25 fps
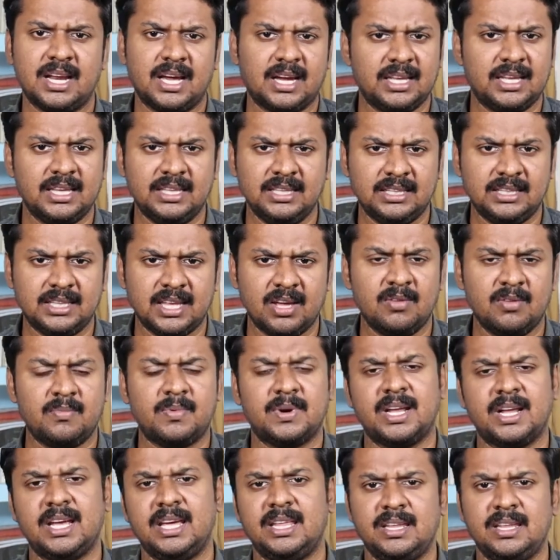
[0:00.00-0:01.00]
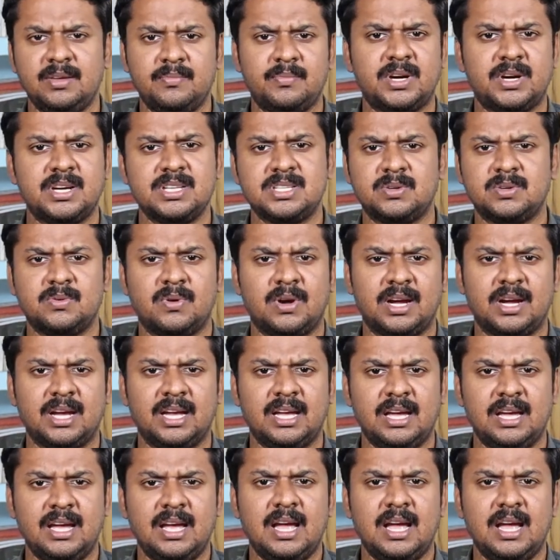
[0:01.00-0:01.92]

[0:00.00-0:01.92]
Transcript: நாங்கள் இது தேவைப்பட்டால் எதையும் படிச்சுக்குவாங்க